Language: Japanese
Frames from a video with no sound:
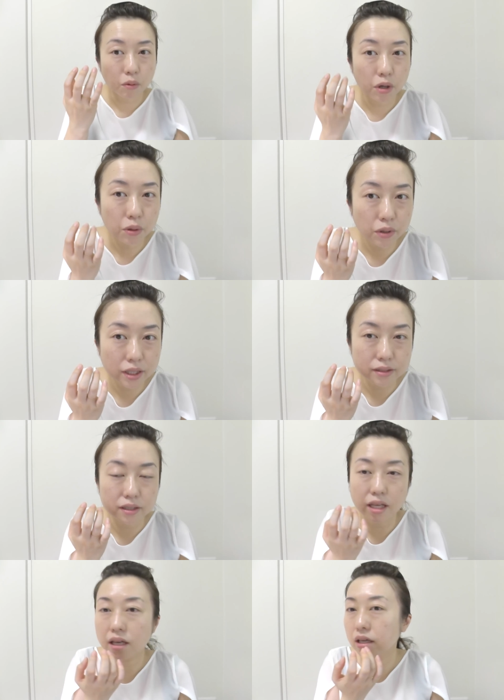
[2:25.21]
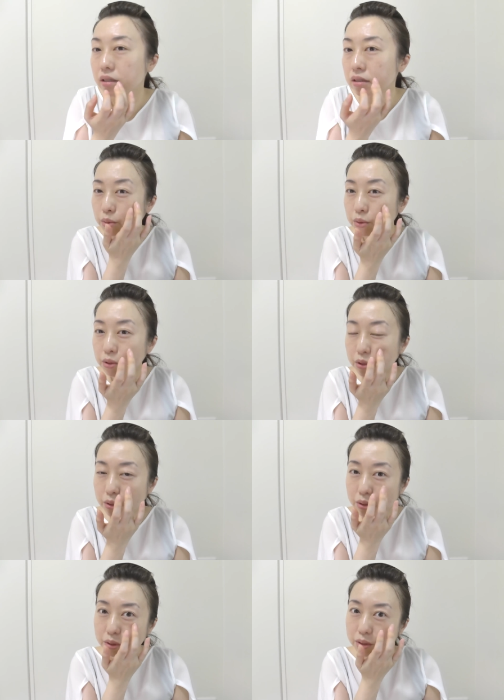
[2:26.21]
これをですね
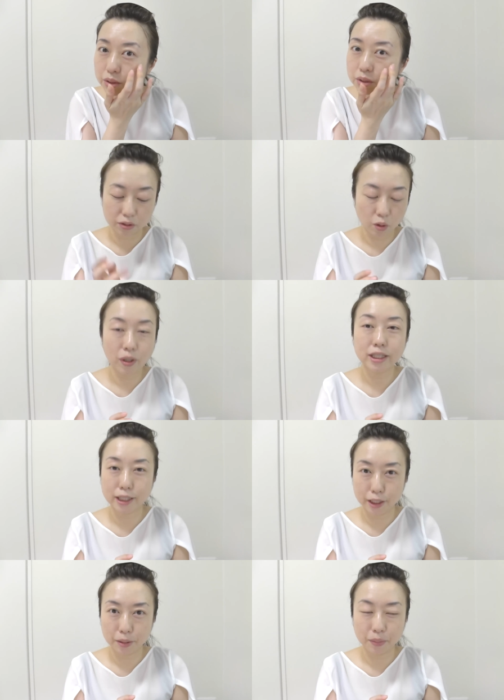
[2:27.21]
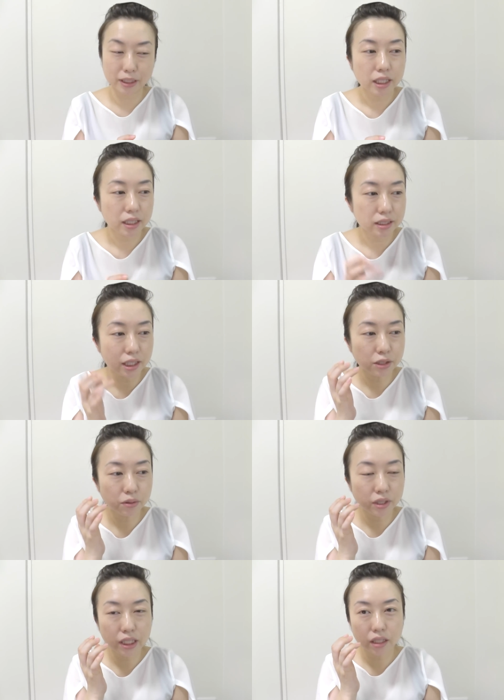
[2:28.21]
薄く伸ばしていきますなんか最
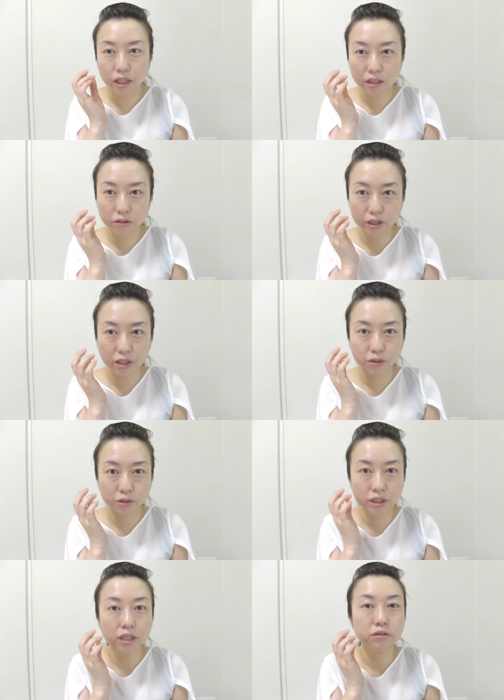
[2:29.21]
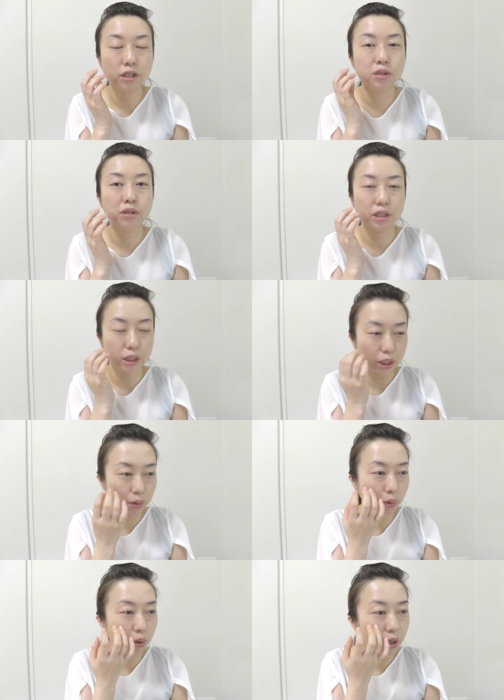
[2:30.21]
初にたくさん塗りたくなるんですけ
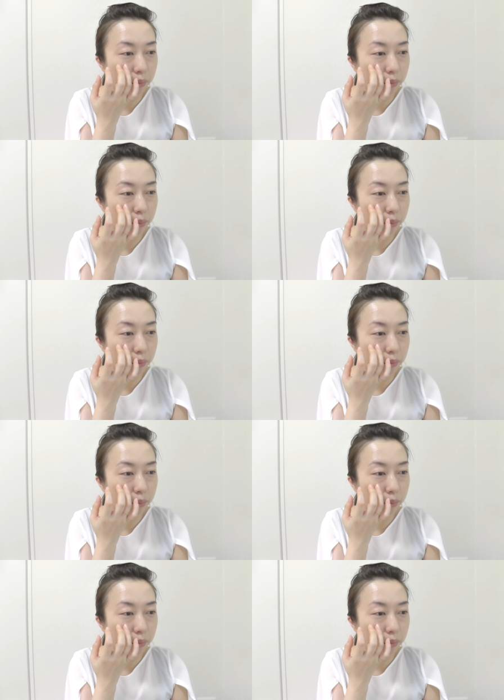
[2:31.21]
ど